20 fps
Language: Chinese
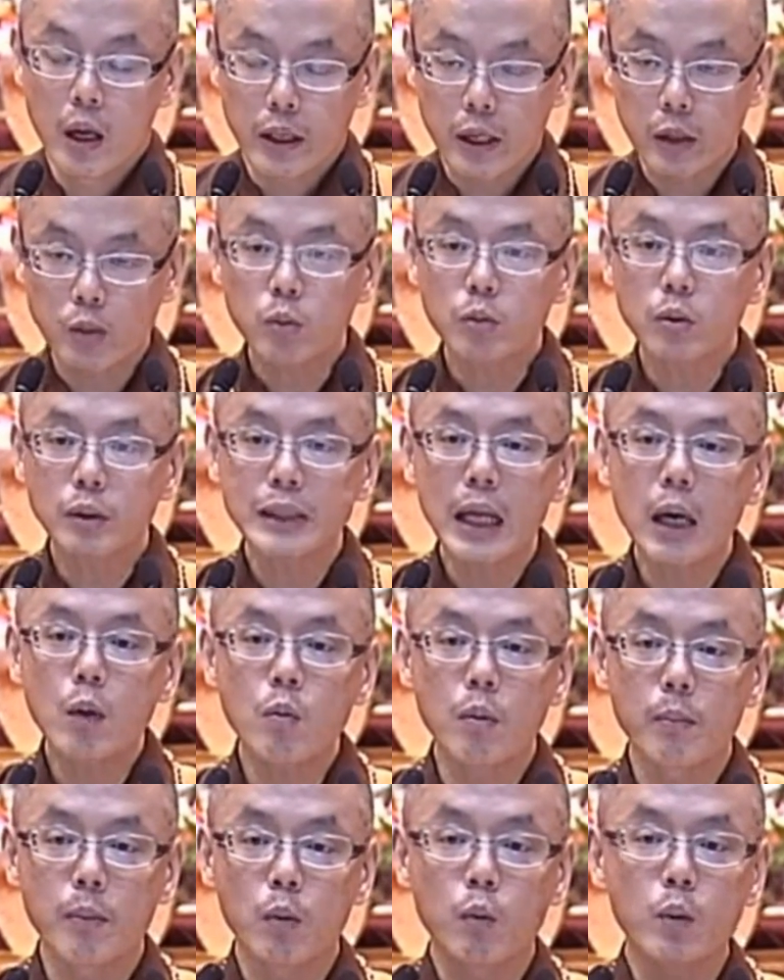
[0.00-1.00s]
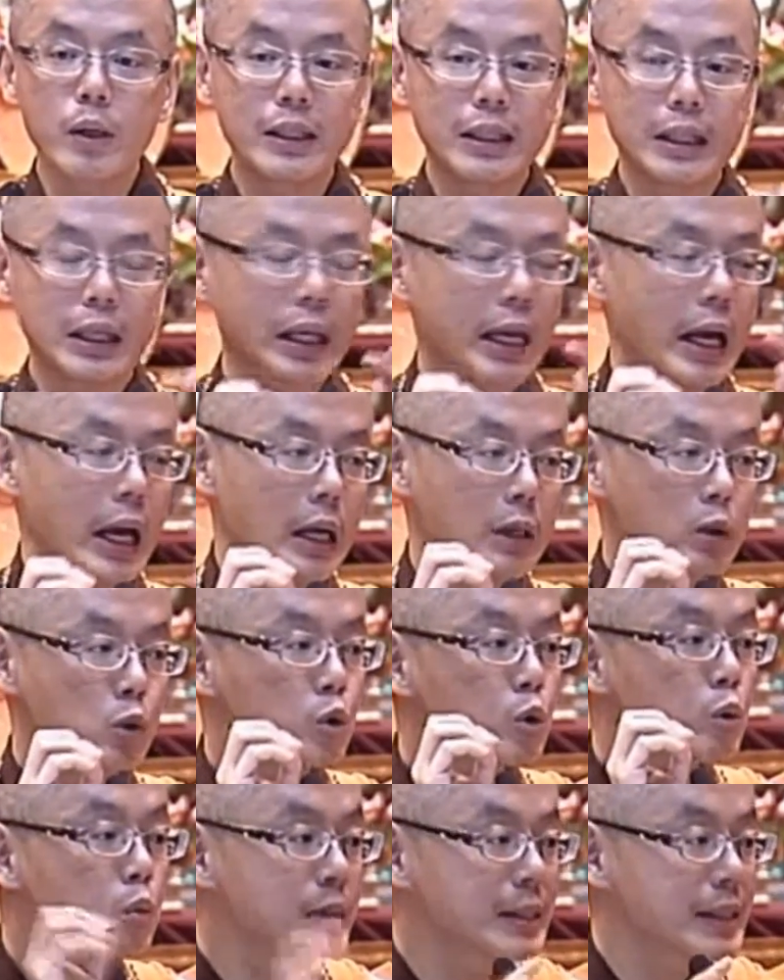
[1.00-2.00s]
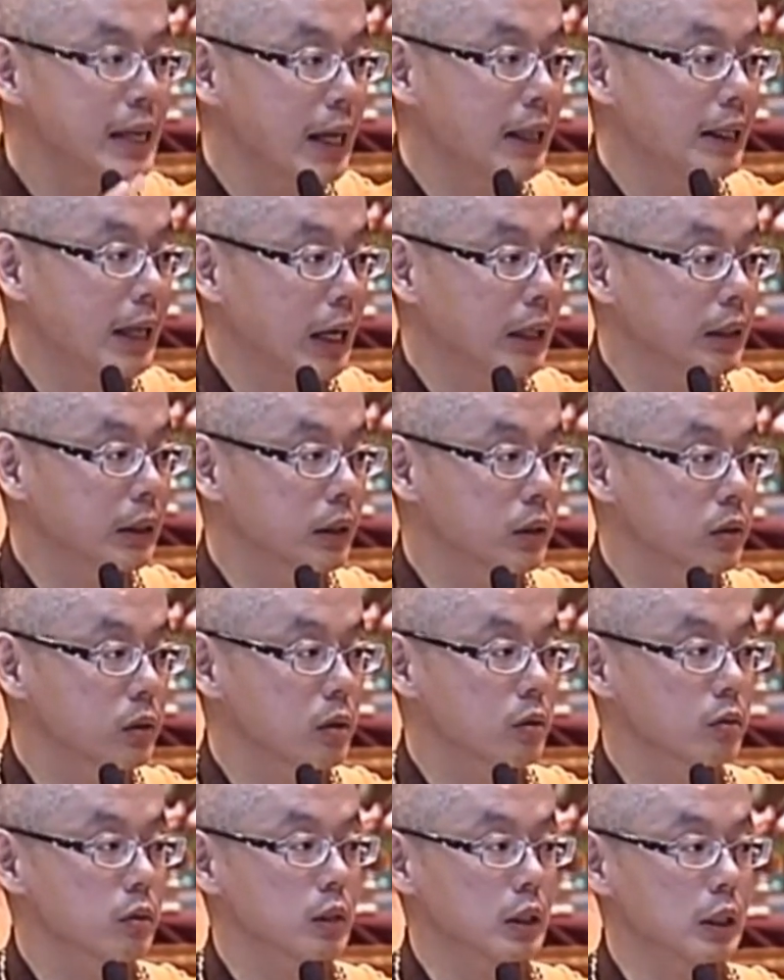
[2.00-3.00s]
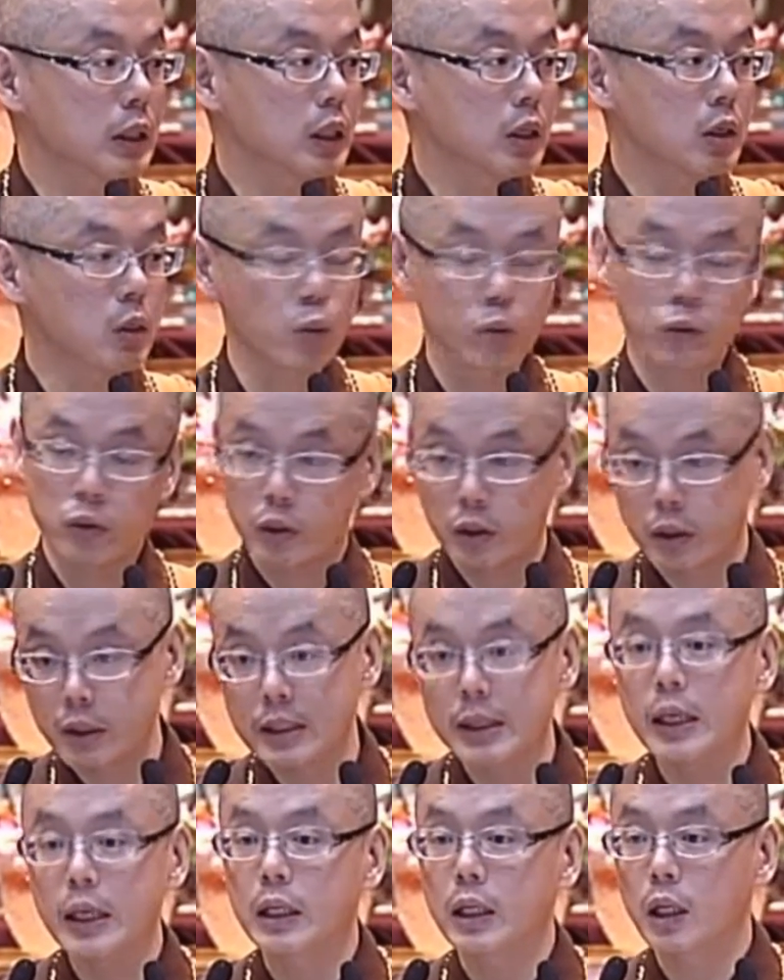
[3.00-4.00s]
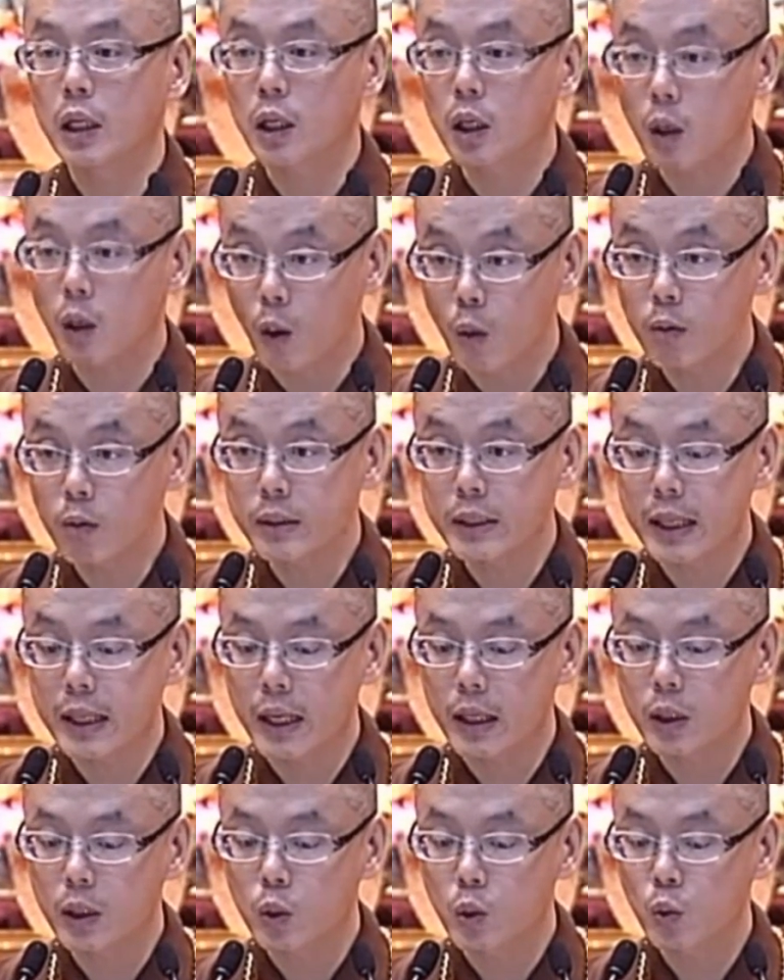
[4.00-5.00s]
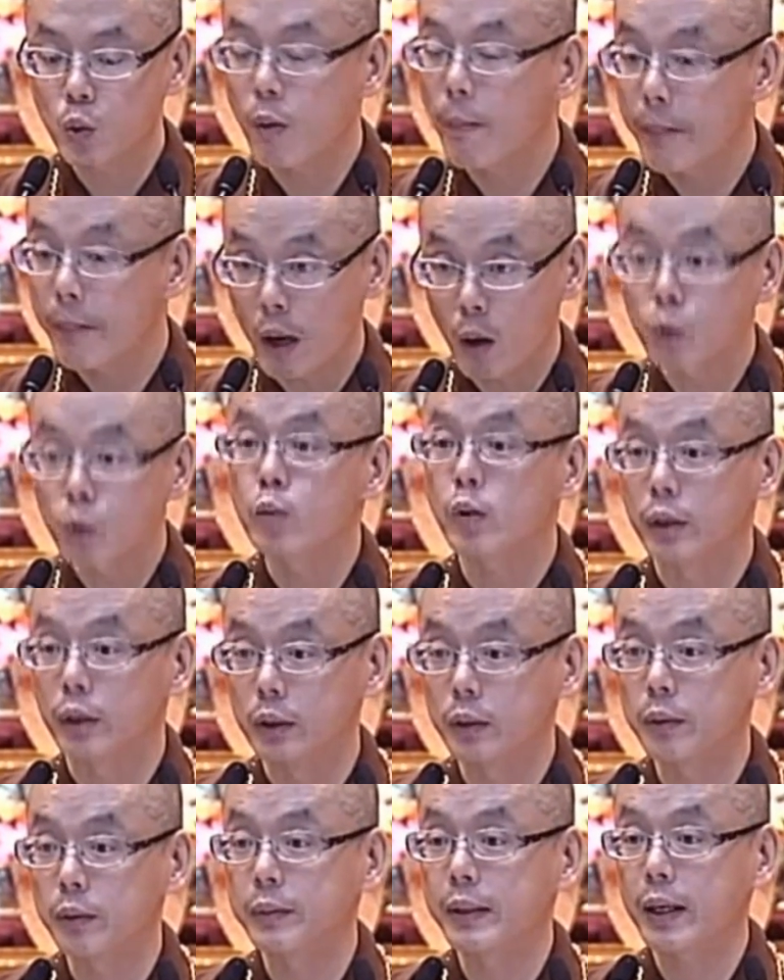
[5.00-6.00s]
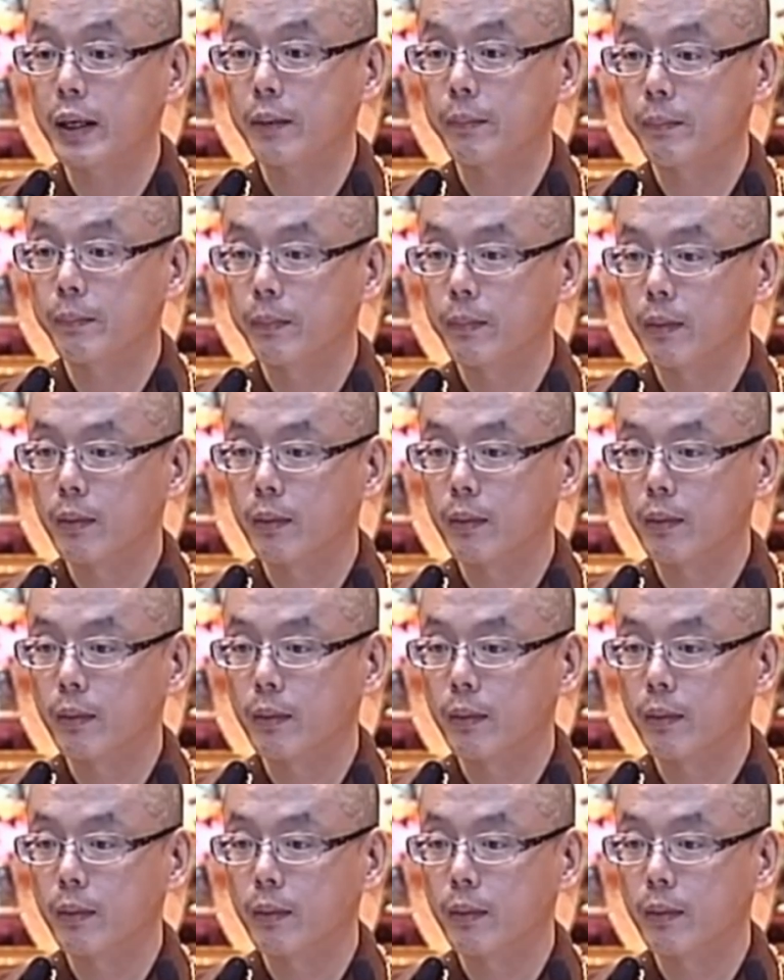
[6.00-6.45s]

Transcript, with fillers: 也就是说，当我们问你住在哪里的时候，是一定有时间跟空间做标准，对不对？